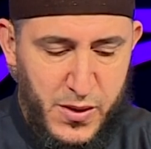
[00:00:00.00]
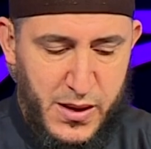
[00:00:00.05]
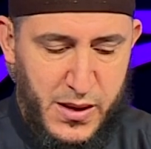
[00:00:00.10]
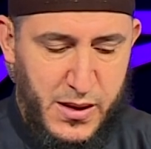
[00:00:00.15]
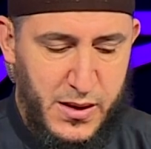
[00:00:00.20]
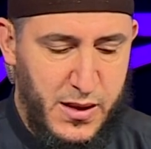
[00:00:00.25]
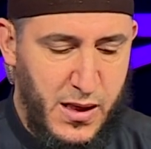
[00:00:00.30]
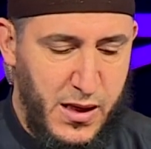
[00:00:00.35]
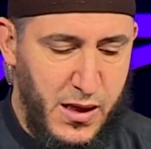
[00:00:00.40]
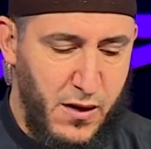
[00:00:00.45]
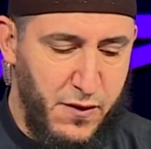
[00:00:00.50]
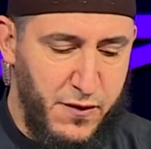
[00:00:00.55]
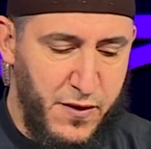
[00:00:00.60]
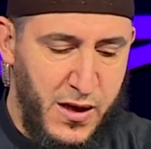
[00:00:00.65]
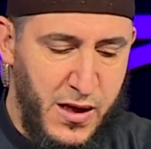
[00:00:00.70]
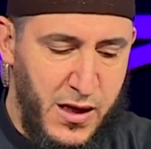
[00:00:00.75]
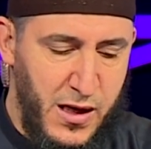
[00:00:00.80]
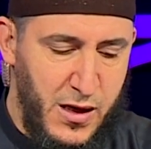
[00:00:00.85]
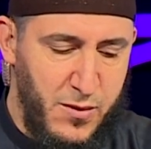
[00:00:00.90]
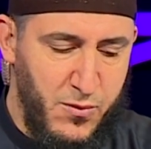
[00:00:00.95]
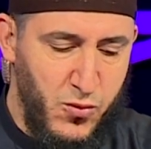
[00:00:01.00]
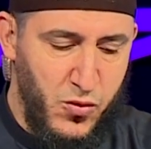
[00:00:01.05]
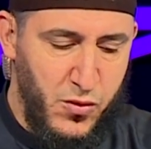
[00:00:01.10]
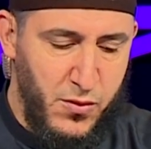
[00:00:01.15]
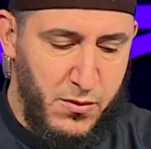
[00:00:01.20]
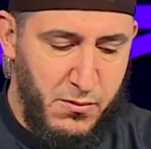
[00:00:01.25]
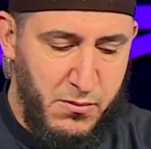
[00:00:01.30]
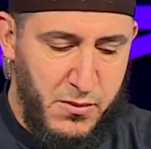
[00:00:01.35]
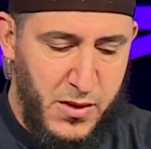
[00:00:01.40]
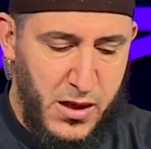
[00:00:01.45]
عند إخفاء
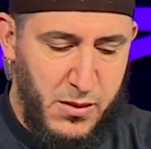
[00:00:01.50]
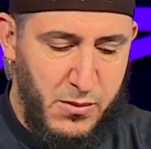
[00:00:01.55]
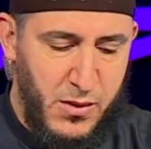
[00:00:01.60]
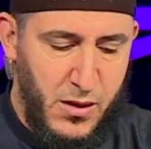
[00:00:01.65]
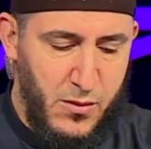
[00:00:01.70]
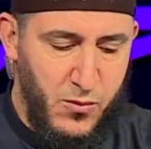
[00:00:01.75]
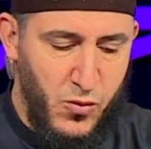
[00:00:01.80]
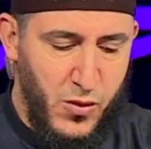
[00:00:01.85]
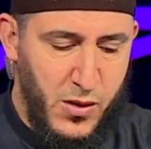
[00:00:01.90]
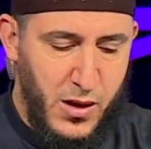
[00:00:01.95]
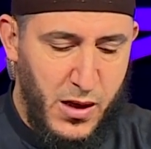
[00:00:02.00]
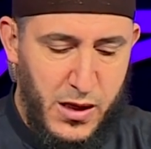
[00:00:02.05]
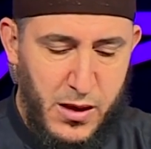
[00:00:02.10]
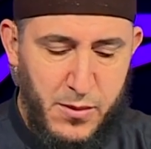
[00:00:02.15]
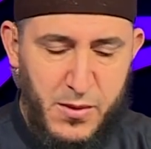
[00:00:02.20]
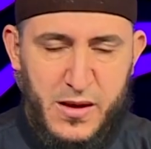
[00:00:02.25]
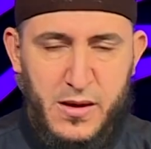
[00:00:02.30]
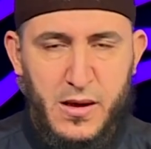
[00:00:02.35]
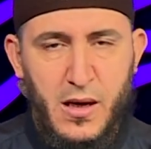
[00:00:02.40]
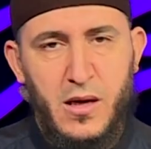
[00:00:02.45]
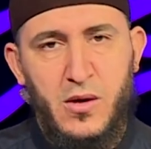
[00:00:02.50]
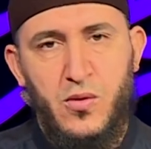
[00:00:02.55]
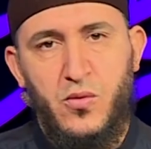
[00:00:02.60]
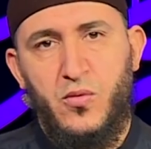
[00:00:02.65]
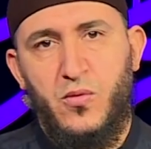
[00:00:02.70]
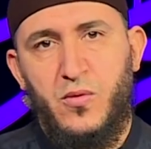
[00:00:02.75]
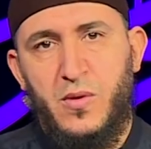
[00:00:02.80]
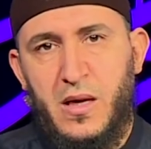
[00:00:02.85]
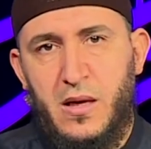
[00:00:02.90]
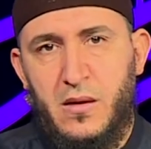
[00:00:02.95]
الميم المنقلبة عن
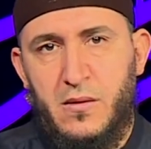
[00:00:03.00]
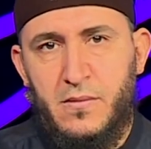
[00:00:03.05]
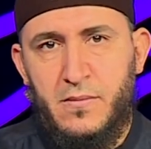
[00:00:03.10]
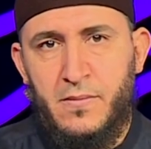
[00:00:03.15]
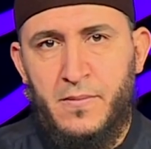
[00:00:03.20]
نون